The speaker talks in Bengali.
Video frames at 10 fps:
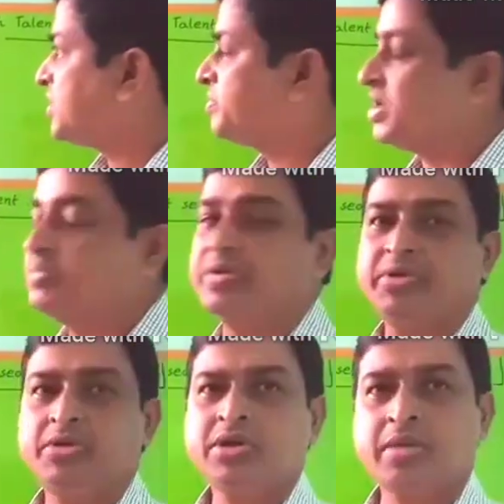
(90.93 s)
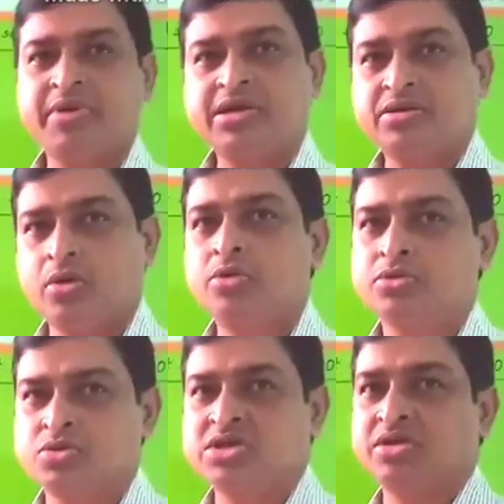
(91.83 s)
চ্যাপ্টারে বিভিন্ন টাইপের
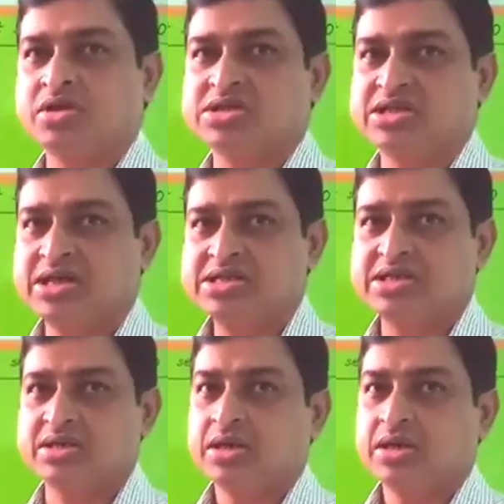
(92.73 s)
কোশ্চেন রয়েছে ঠিক আছে